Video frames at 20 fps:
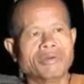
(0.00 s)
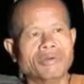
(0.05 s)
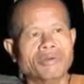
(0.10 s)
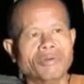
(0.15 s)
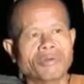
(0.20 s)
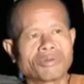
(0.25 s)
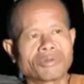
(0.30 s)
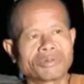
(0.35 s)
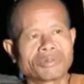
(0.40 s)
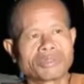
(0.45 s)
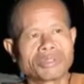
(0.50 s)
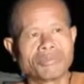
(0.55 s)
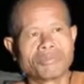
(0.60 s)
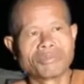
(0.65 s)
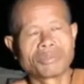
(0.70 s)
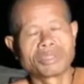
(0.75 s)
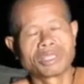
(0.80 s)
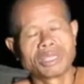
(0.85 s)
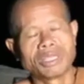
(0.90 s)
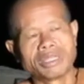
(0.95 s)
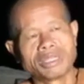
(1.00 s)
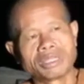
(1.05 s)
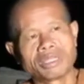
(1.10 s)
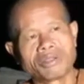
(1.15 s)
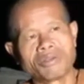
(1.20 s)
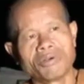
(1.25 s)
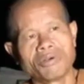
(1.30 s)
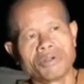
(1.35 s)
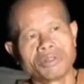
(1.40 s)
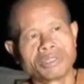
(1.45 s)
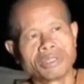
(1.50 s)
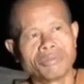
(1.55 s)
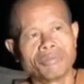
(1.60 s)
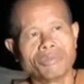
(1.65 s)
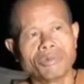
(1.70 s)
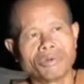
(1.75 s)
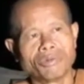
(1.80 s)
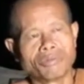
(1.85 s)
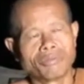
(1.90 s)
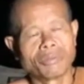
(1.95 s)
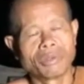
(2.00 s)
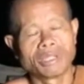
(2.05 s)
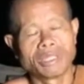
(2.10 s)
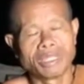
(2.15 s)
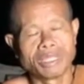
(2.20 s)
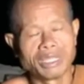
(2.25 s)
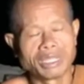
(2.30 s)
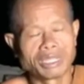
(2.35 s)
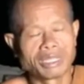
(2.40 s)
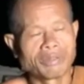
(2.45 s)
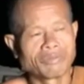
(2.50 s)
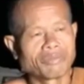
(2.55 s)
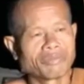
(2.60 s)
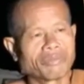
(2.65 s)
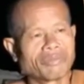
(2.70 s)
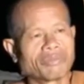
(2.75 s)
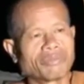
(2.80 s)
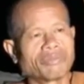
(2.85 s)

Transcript: เดียวหกสิบเจ็ดก็จะหมดไปอีก